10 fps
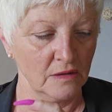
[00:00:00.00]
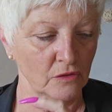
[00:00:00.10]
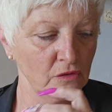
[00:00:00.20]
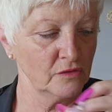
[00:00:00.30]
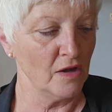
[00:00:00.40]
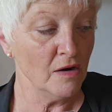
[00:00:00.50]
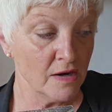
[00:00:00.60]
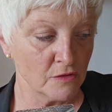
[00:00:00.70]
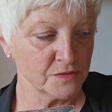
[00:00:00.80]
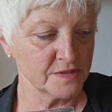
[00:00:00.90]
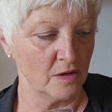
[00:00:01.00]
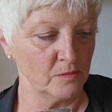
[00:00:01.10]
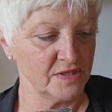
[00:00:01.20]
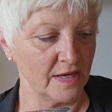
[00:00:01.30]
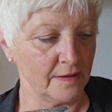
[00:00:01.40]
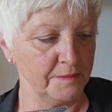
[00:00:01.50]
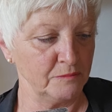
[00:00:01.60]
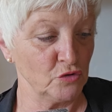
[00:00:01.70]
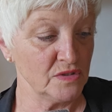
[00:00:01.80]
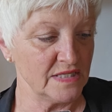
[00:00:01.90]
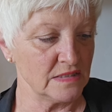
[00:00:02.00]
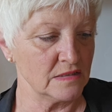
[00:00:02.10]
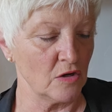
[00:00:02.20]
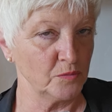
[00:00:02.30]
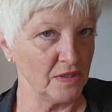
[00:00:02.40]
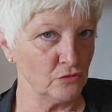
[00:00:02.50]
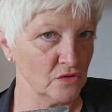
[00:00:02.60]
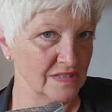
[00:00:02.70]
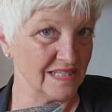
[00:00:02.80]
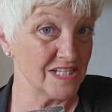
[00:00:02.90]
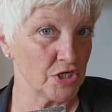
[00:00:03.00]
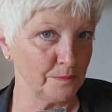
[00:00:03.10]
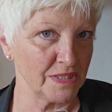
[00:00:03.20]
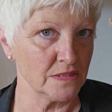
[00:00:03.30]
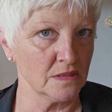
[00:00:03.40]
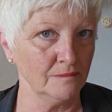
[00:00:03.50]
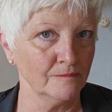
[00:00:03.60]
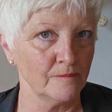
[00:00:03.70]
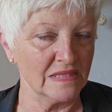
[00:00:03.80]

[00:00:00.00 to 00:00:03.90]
euh, dans l'ensemble, il y a quand même deux décisions, peut-être une qui est déjà prise. Hein,